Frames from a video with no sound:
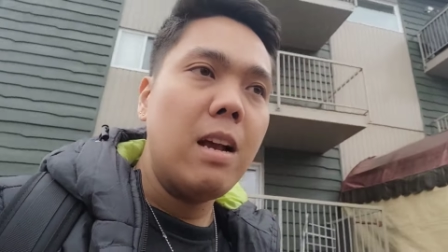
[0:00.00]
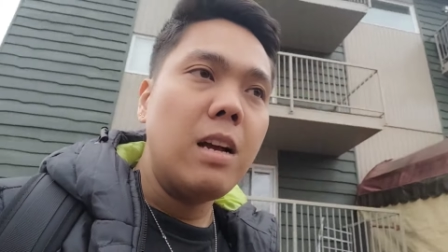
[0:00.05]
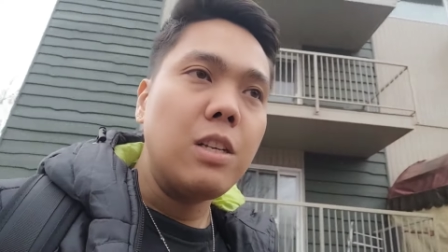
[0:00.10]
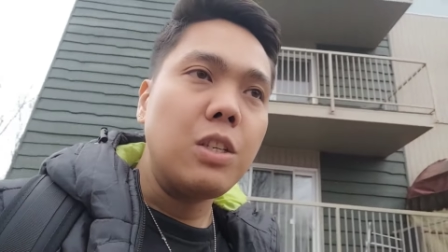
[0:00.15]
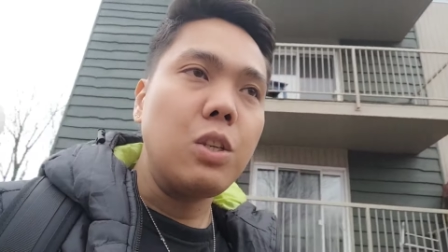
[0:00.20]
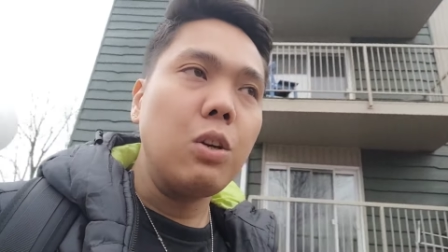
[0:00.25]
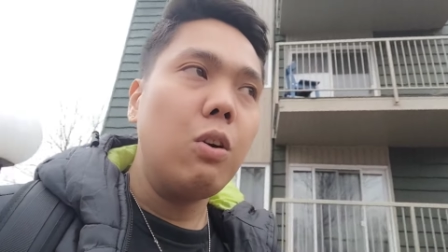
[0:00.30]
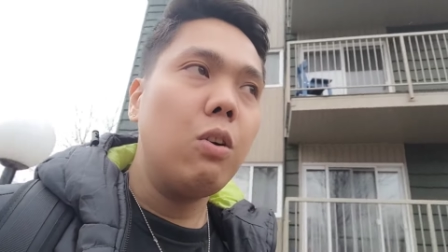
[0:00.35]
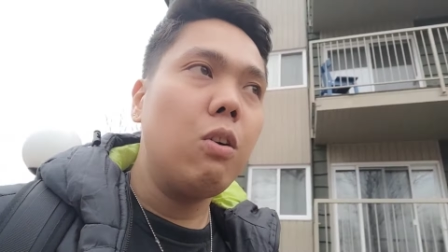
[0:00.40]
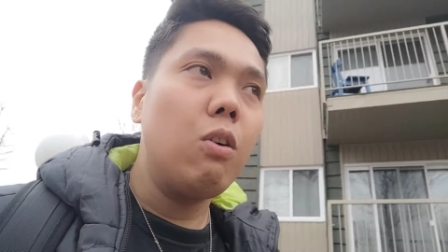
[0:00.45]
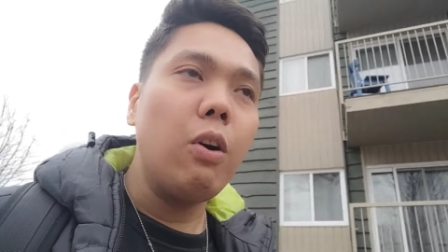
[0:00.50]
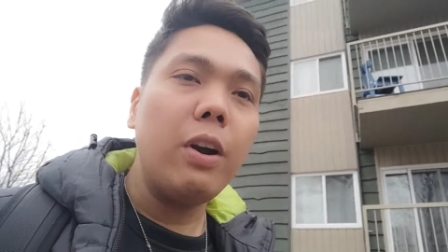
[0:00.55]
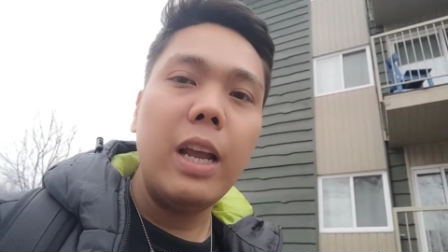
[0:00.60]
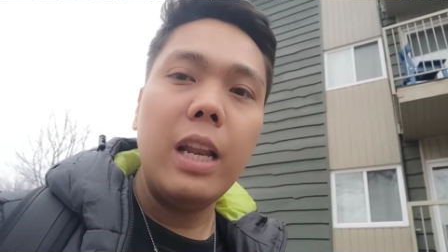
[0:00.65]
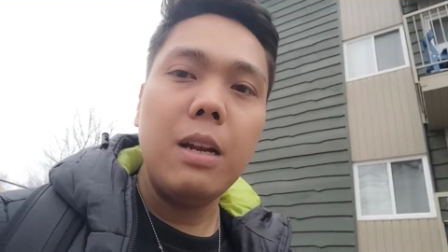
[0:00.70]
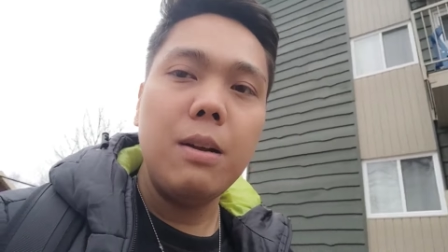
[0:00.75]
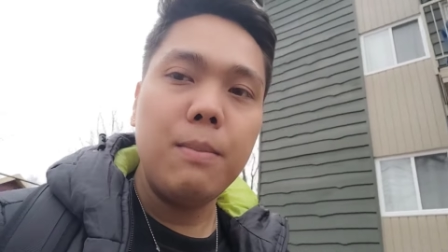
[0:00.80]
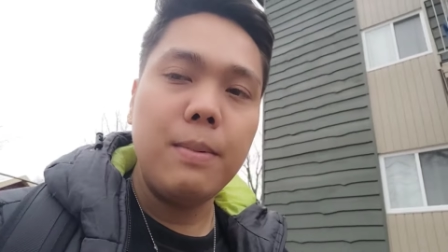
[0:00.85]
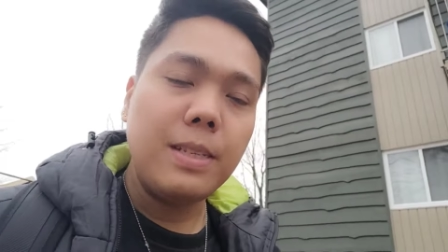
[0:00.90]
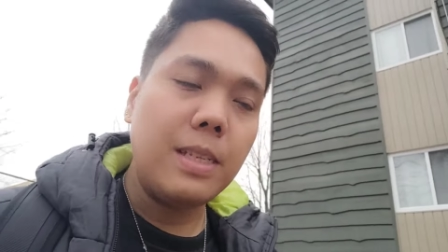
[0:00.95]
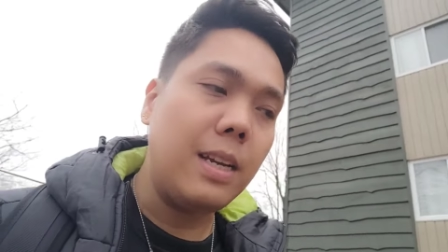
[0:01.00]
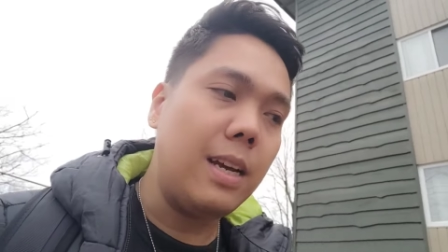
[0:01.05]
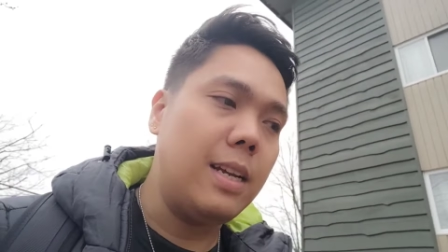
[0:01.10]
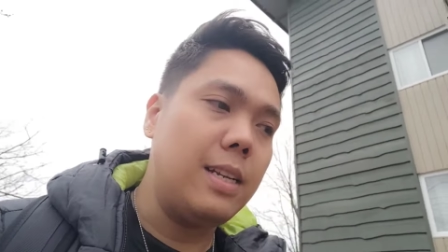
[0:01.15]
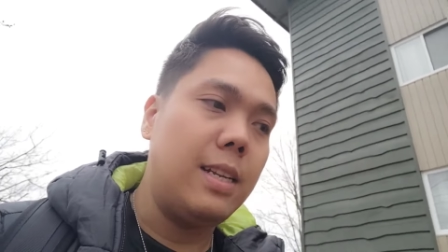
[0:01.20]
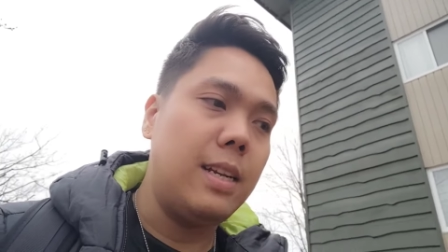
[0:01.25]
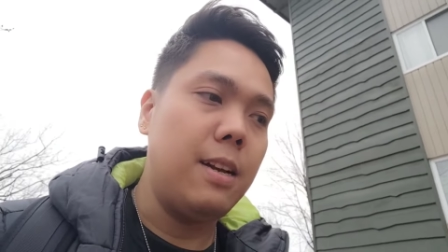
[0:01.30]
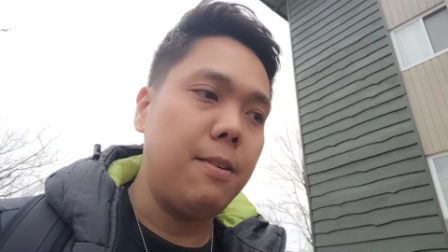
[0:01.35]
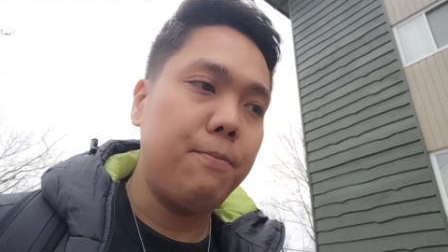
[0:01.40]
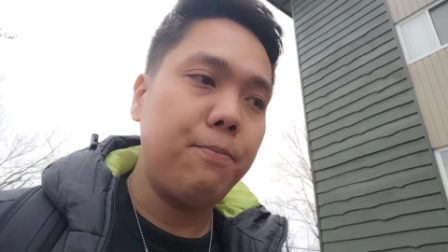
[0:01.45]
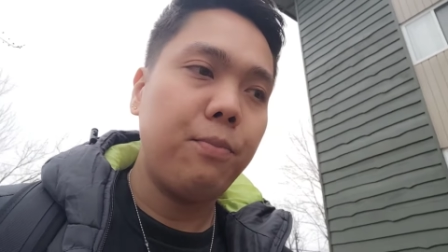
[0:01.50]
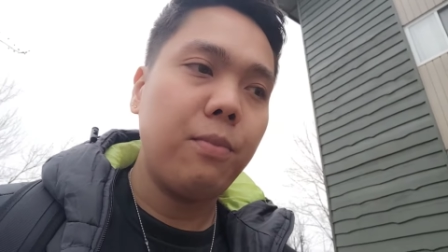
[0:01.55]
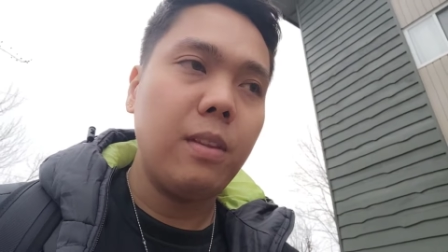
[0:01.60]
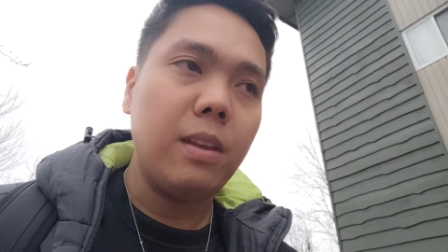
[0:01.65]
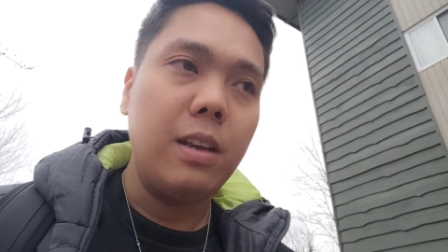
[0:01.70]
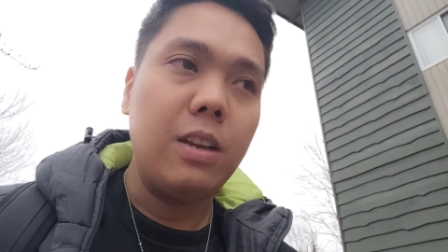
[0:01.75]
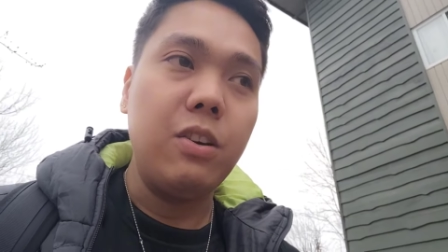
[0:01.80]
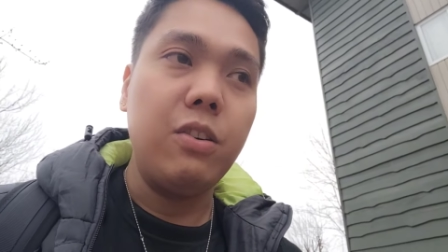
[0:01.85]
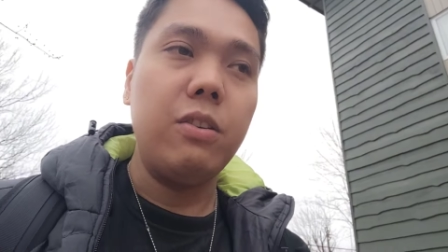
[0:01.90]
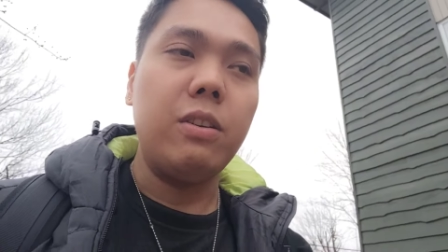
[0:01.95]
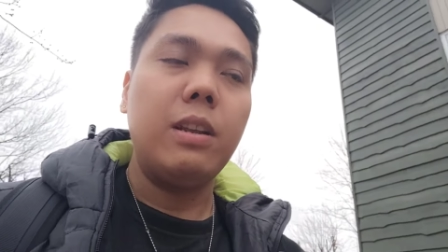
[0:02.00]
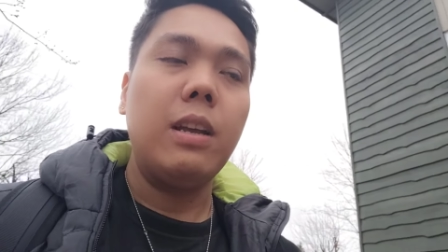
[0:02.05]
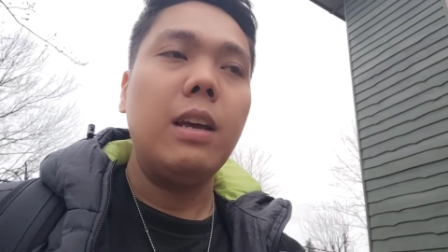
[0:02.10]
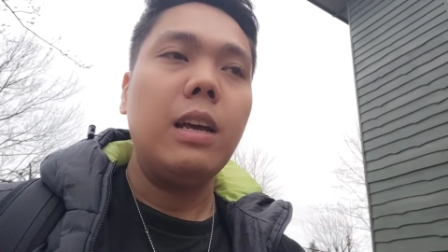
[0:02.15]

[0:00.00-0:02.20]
So, okay na naman sa kanya. Yun.